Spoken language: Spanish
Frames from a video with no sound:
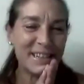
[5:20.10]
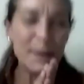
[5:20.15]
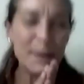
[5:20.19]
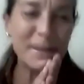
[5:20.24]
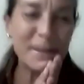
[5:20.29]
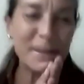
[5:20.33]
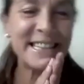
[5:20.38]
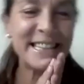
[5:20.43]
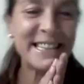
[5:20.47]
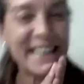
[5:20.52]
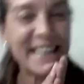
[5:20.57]
Qué
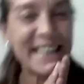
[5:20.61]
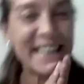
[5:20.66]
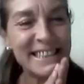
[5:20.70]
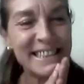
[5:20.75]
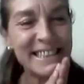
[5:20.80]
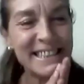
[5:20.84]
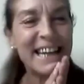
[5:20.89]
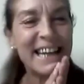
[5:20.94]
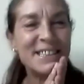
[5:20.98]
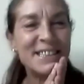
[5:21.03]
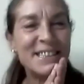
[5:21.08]

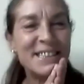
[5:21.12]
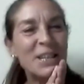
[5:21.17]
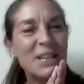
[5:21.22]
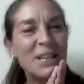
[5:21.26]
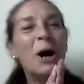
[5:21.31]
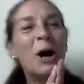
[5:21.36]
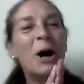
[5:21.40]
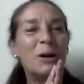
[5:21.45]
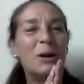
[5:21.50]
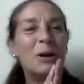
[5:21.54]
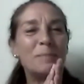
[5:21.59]

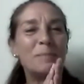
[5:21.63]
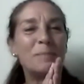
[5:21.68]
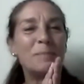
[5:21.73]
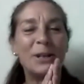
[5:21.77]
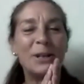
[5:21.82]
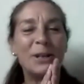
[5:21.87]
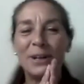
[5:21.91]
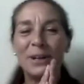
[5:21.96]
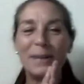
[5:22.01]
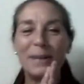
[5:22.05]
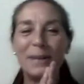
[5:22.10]
presentación,
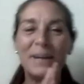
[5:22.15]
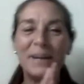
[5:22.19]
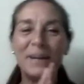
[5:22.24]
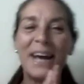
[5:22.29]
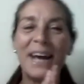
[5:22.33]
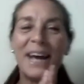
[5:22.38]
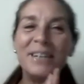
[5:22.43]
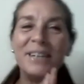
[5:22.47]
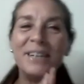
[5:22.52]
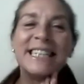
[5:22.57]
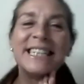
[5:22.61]
pero qué
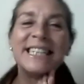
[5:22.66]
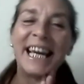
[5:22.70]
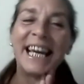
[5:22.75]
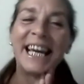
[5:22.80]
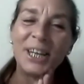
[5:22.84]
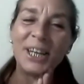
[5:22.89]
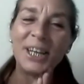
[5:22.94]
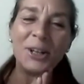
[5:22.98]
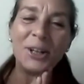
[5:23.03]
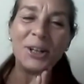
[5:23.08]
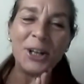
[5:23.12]
maravilla,
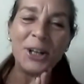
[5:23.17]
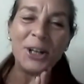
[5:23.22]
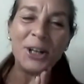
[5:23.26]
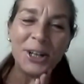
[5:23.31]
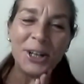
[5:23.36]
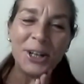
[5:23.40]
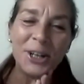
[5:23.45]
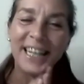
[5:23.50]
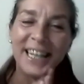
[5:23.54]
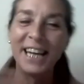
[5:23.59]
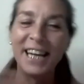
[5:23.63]
qué honor
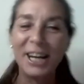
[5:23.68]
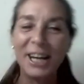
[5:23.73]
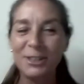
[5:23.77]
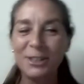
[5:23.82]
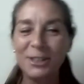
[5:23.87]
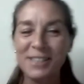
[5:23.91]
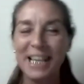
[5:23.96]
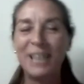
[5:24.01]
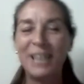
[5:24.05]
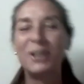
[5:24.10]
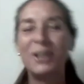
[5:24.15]
tenerlos
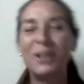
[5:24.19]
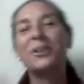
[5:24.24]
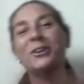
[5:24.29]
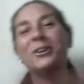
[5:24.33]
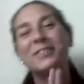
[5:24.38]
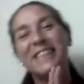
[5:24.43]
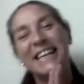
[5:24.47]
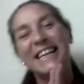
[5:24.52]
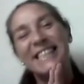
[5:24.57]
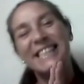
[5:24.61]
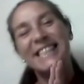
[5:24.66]
a los
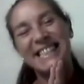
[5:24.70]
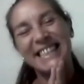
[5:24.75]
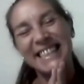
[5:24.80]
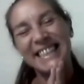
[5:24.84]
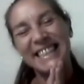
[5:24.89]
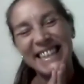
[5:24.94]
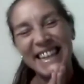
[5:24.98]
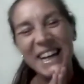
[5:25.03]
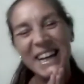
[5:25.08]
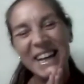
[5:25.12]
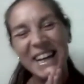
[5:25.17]
dos así.
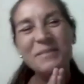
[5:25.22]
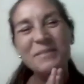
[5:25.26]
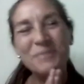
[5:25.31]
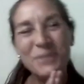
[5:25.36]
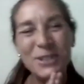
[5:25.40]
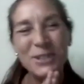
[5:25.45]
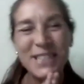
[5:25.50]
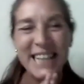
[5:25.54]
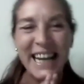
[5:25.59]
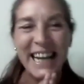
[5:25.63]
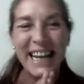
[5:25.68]

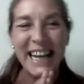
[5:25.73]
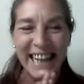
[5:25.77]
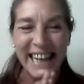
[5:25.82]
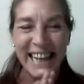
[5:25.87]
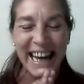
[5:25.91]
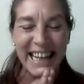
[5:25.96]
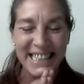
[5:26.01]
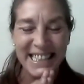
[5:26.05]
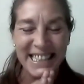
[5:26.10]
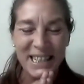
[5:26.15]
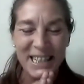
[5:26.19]
Muchas
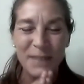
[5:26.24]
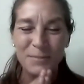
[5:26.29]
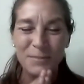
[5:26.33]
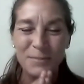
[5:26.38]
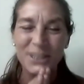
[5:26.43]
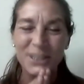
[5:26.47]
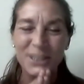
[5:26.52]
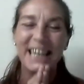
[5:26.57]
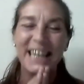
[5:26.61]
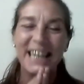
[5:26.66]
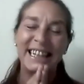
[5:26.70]
gracias,
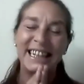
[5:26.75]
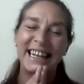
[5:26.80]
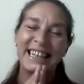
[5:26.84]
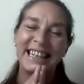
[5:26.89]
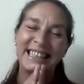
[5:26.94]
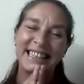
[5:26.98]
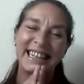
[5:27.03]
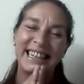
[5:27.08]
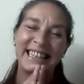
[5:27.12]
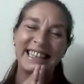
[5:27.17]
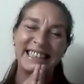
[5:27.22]
muchas
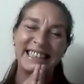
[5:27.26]
gracias.